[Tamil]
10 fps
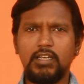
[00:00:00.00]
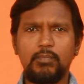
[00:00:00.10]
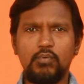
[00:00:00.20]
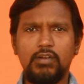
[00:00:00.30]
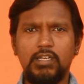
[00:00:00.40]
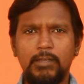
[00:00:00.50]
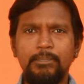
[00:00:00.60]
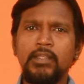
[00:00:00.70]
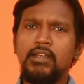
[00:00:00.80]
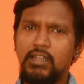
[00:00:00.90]
சாப்பிடுவாங்க
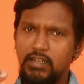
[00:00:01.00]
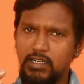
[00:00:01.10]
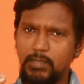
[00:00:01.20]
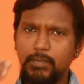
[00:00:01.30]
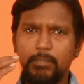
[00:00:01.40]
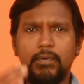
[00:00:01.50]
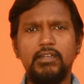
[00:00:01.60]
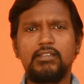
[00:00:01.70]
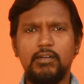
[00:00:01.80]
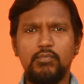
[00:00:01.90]
இல்லாட்டி
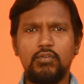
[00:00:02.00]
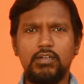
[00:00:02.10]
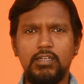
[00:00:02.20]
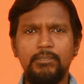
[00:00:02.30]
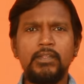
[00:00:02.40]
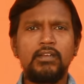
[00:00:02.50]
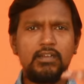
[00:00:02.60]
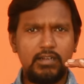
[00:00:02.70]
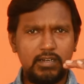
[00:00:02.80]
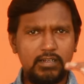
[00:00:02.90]
பப்பாளி சாப்பிடுவாங்க
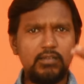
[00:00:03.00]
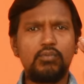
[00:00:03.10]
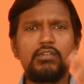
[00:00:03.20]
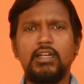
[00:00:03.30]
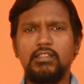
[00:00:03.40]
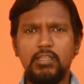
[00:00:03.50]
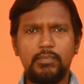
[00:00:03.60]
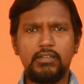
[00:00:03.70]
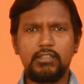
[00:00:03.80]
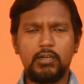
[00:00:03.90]
இல்லாட்டி ஒரு அத்தி
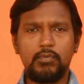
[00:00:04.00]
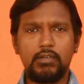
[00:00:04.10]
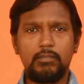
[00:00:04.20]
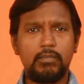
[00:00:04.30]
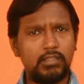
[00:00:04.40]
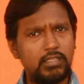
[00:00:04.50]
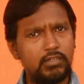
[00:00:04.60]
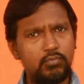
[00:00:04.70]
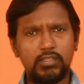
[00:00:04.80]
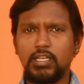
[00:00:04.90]
பழம் சாப்பிடுவாங்க மற்ற
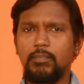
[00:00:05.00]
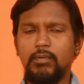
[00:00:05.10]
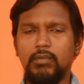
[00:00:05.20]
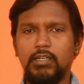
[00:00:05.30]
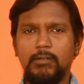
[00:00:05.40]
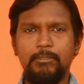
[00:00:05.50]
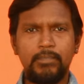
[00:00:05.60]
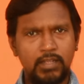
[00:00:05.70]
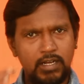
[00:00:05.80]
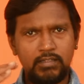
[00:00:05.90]
எதுவுமே சாப்பிட மாட்டாங்க
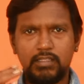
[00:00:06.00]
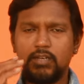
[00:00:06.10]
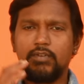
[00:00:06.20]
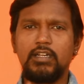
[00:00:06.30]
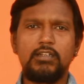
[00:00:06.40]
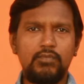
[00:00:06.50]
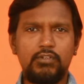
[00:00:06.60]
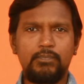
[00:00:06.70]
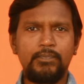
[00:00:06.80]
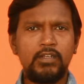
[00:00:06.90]
அது தவறான
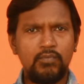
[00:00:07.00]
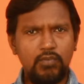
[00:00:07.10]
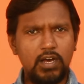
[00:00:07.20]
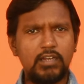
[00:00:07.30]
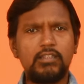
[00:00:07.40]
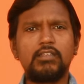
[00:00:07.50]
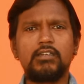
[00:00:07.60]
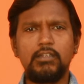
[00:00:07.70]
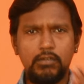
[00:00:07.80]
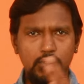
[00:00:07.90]
விஷயம்
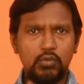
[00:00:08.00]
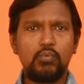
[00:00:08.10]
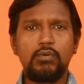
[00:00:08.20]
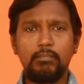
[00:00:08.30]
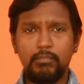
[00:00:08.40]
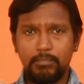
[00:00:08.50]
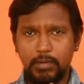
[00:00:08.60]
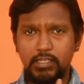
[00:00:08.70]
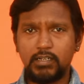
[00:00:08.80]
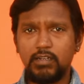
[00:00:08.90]
வாரத்துக்கு
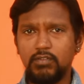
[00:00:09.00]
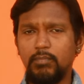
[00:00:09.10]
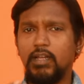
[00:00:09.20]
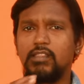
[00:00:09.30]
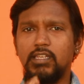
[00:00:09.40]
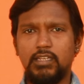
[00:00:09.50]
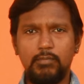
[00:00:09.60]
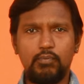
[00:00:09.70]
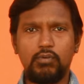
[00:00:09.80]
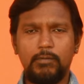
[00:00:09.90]
பழங்களை வந்து மாற்றிக்கிட்டே
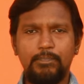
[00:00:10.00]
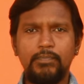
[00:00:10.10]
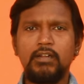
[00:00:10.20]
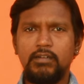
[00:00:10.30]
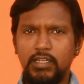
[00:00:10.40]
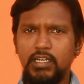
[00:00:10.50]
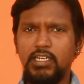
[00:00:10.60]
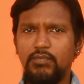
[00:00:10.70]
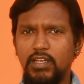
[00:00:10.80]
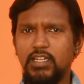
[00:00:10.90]
போங்க
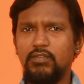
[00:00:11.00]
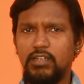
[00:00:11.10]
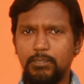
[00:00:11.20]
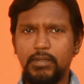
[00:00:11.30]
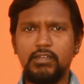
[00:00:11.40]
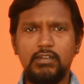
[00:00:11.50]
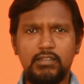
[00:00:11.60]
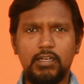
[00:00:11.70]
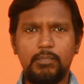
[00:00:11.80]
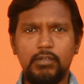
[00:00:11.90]
டெய்லி வேறு வேறு
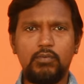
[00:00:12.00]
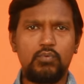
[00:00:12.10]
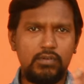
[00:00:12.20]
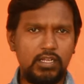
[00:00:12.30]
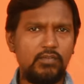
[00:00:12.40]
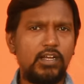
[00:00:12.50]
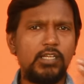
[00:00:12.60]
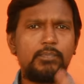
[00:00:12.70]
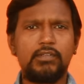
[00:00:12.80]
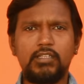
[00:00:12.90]
பழங்கள் சாப்பிடுங்க ஒரு நாள்
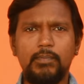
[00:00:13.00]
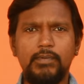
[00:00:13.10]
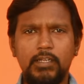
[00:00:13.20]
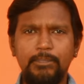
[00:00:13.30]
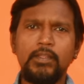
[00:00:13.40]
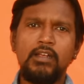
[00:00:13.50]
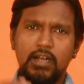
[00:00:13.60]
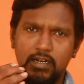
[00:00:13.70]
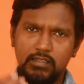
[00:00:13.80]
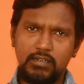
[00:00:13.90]
வாழைப்பழம் சாப்பிட்டீங்கன்னா
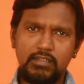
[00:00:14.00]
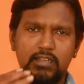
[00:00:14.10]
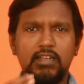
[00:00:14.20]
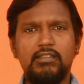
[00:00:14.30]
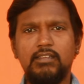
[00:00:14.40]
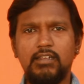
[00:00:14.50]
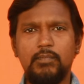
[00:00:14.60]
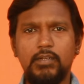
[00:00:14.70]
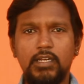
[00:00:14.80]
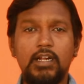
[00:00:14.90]
அடுத்த நாள் திராட்சை
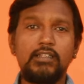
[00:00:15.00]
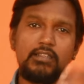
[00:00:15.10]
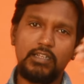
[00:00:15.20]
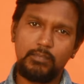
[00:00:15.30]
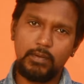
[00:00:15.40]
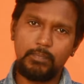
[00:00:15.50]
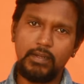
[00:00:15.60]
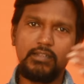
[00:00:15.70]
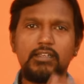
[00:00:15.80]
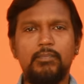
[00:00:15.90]
சாப்பிடுங்க அடுத்த நாள்
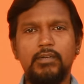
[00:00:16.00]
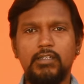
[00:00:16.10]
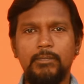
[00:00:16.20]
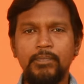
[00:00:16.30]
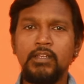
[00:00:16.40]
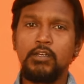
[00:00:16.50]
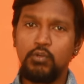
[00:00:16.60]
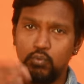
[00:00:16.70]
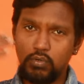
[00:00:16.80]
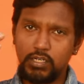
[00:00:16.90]
பப்பாளி சாப்பிடுங்க
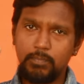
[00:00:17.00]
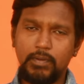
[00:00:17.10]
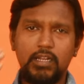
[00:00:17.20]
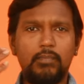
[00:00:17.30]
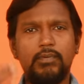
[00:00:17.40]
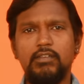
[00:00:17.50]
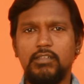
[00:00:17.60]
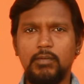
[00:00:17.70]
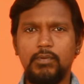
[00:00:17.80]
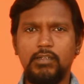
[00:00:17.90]
இன்னொரு நாள் பலாப்பழம்
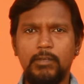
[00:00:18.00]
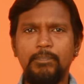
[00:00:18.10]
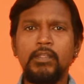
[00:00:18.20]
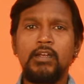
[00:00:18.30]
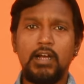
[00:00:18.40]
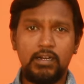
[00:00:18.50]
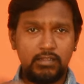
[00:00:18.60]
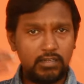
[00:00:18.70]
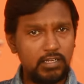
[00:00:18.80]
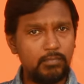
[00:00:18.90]
சாப்பிடுங்க
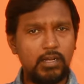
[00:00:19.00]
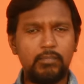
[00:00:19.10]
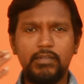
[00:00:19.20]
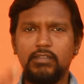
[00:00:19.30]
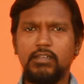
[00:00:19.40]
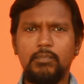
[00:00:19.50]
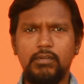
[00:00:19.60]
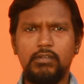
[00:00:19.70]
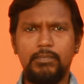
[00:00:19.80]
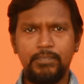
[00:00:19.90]
அடுத்த நாள் மாம்பழம்
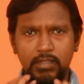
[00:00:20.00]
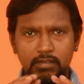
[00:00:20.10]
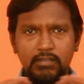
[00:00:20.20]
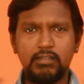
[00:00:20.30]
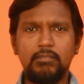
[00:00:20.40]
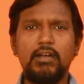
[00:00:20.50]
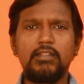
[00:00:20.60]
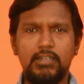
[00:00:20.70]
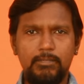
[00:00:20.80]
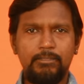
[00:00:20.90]
சாப்பிடுங்க இந்த மாதிரி